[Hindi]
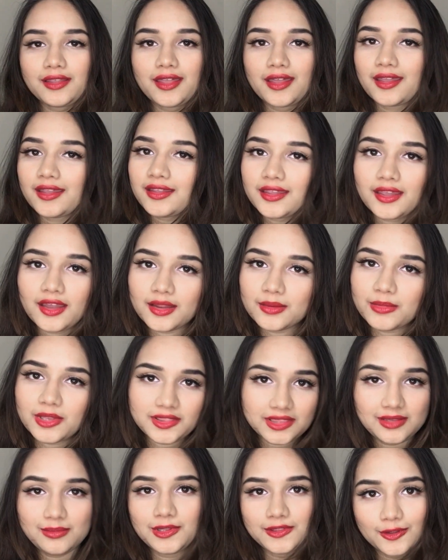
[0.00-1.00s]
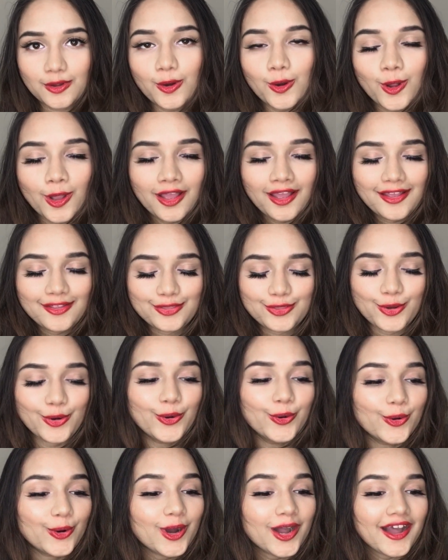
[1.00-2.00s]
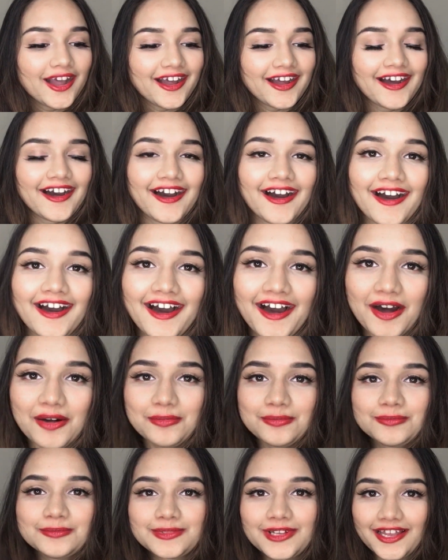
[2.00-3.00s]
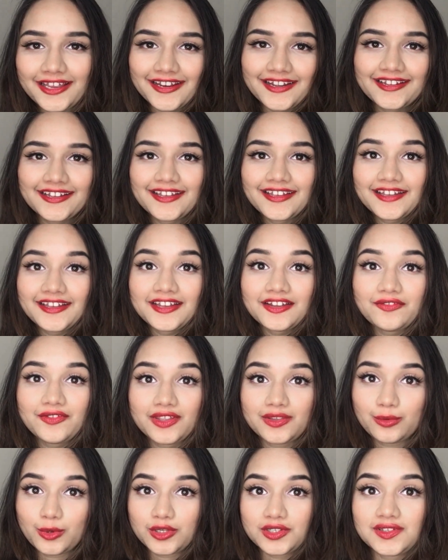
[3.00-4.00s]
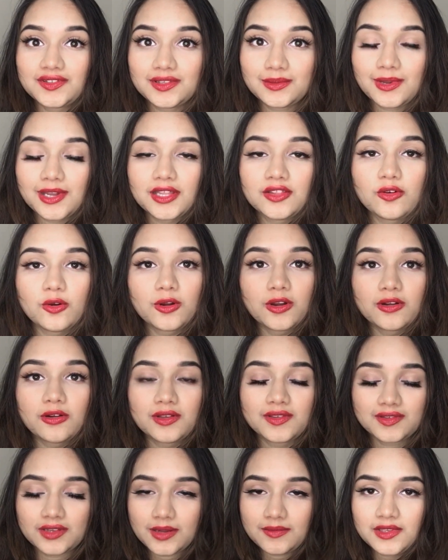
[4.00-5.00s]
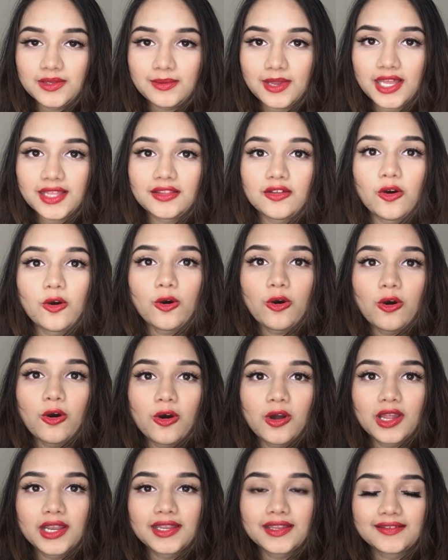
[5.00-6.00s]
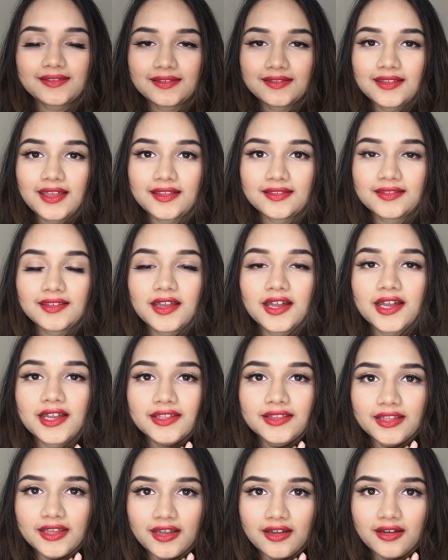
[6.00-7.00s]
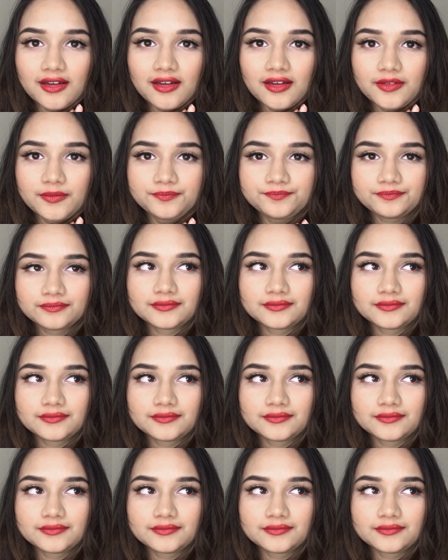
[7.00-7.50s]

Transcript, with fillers: कहें कि यार मत ही बताओ तो आ, हम करेंगे फेस वॉशेज की बात और स्क्रब्स की बात और इसके साथ साथ आ,